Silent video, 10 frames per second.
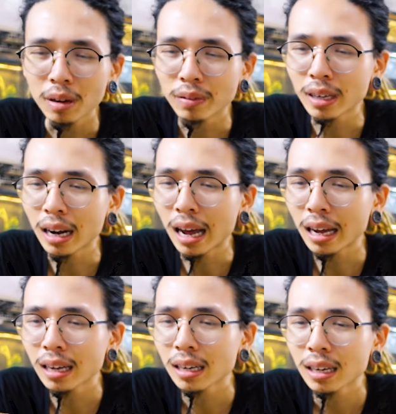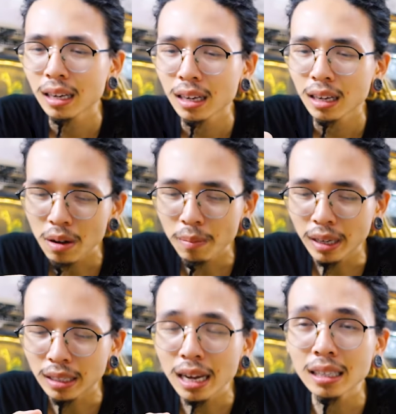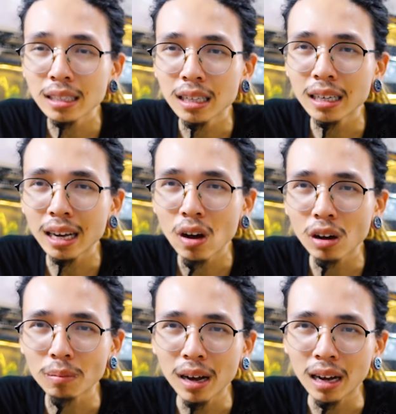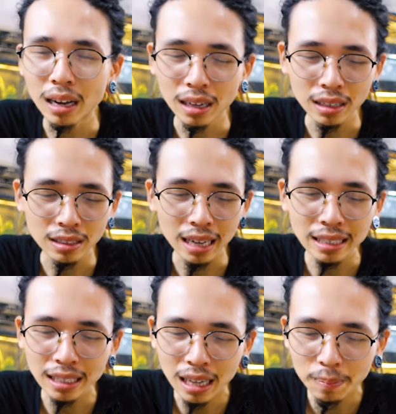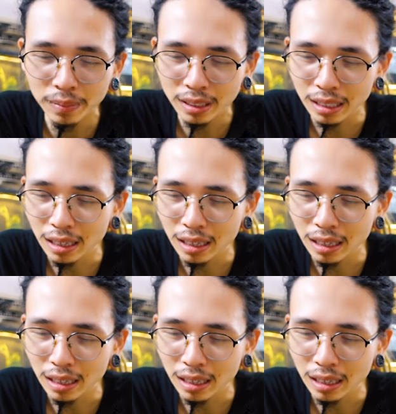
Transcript: Bởi vì là ấy, nếu mà mình thích những cái con mà giá trị thấp